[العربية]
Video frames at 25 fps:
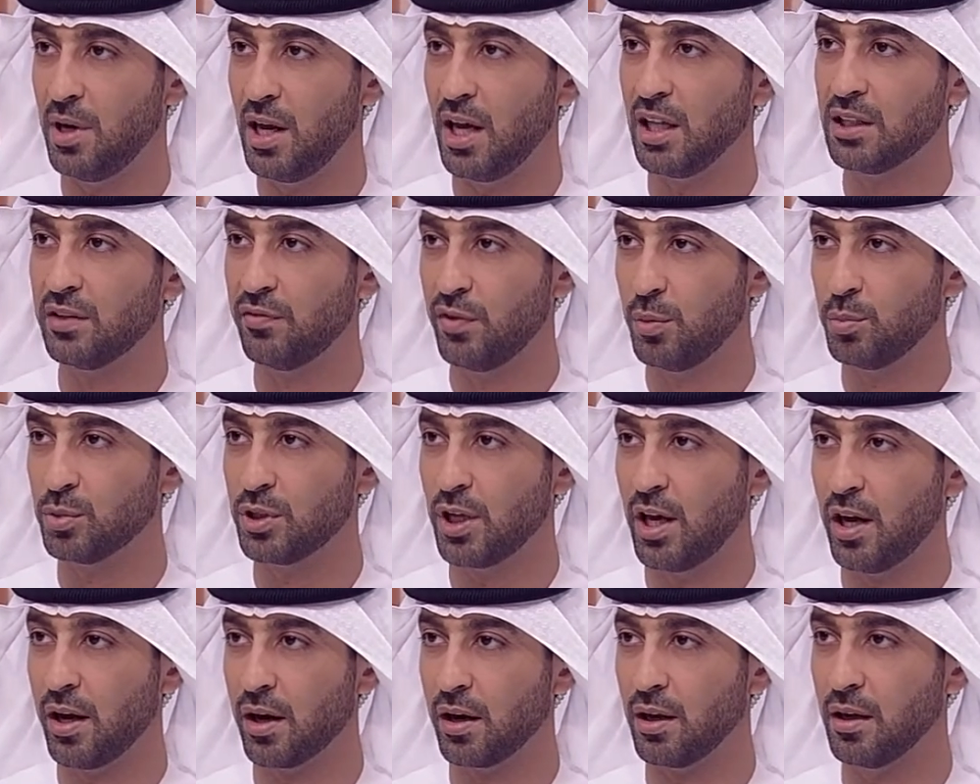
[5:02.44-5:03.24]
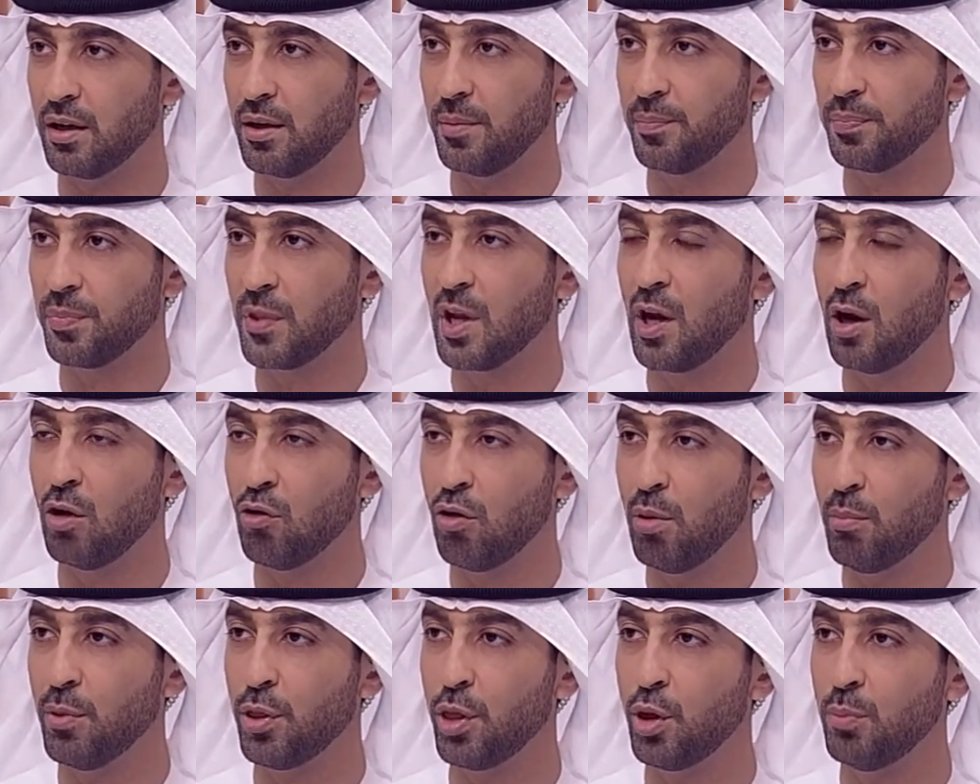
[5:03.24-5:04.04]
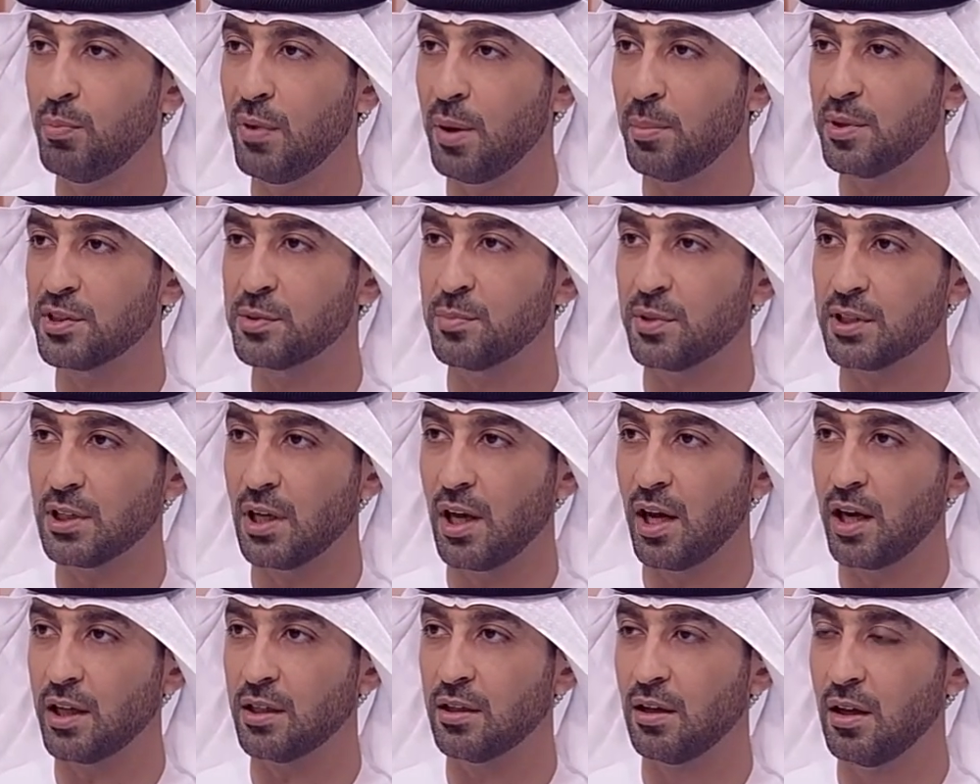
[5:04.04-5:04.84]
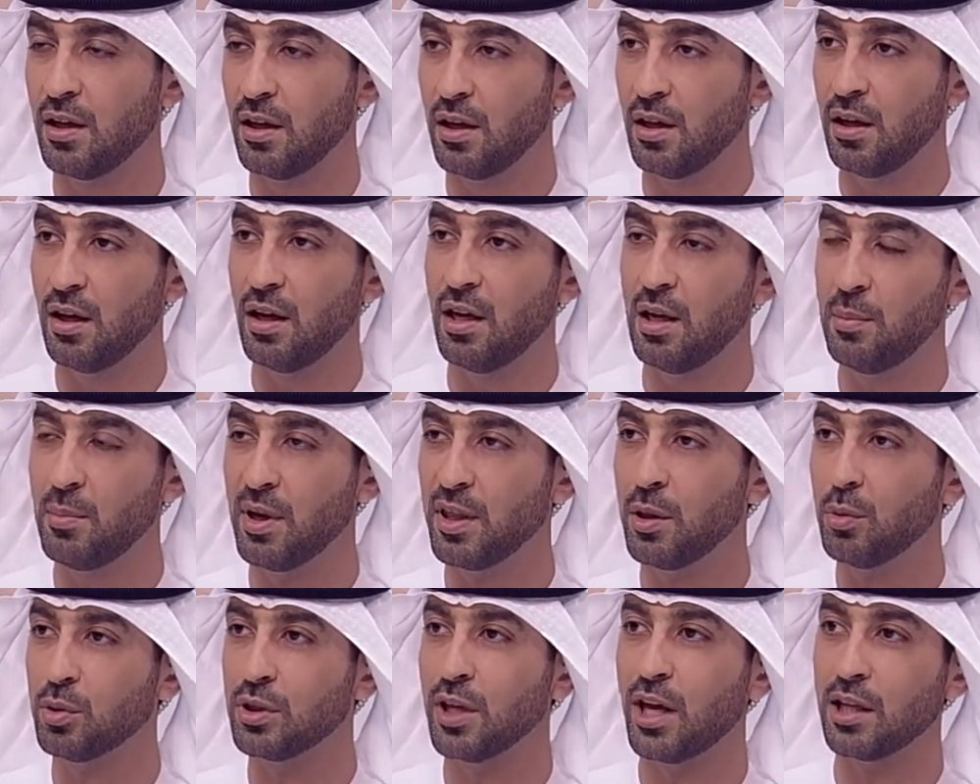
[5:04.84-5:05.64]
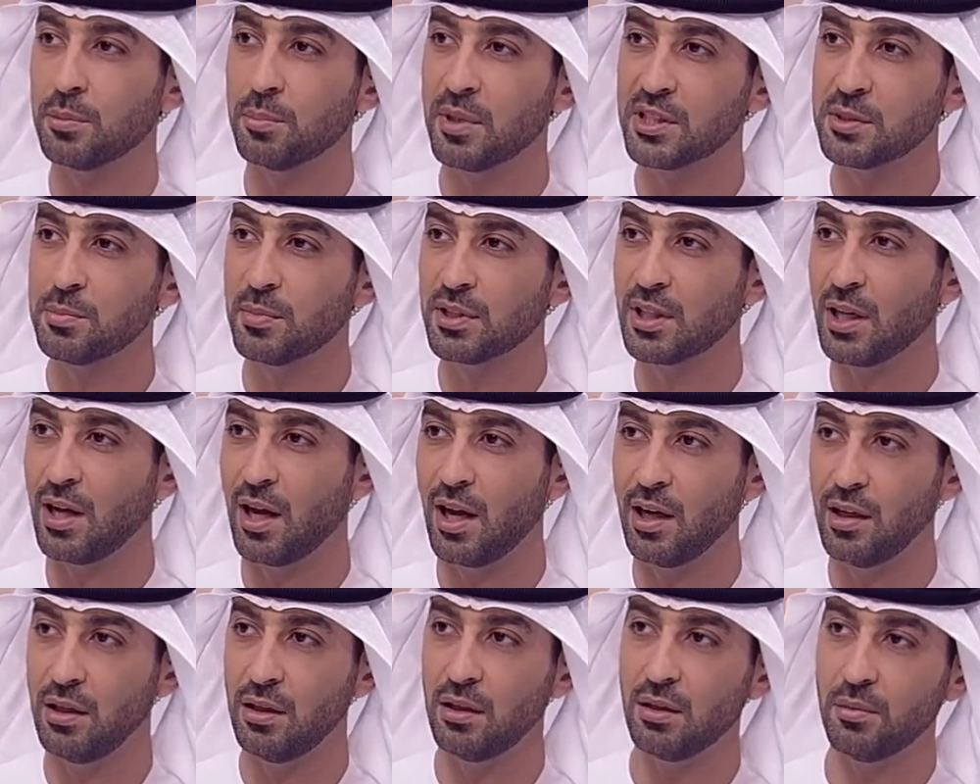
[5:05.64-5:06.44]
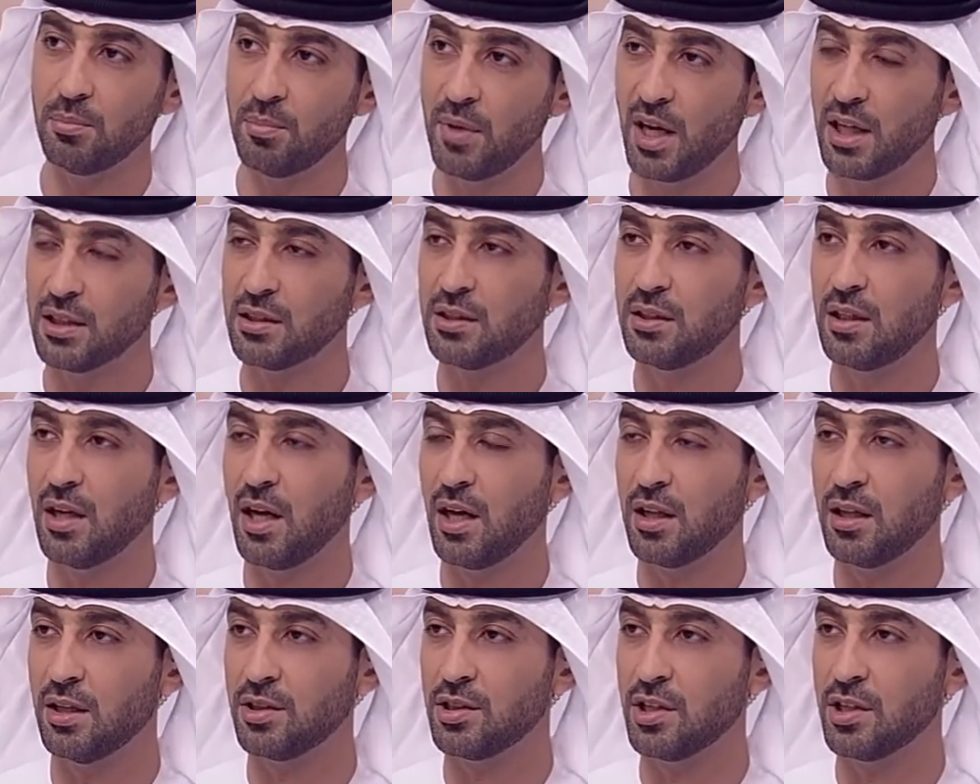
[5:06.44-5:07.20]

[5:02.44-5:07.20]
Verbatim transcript: الهاتف المتحرك ومن ثم بصمه العين نعم. لماذا وضعت بصمه العين بعد هذا